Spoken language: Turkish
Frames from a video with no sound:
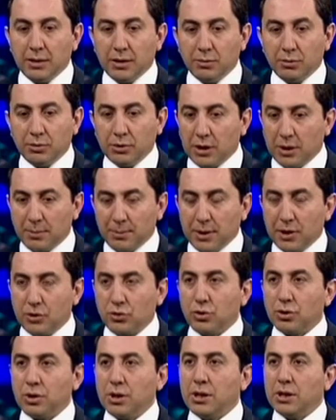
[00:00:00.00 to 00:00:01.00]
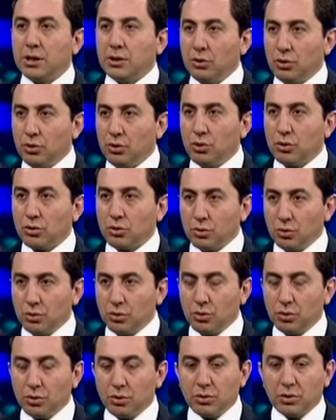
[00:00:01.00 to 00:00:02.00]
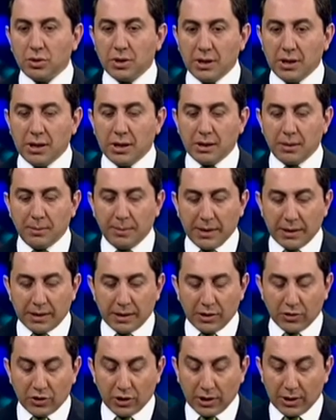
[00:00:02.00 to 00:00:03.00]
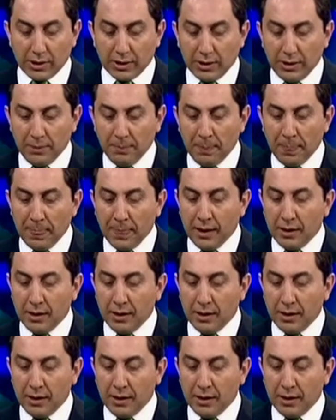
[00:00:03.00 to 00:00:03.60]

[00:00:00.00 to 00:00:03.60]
E, bunları pek çok yerde görüyoruz, duyuyoruz. Sizler de benzer şekilde.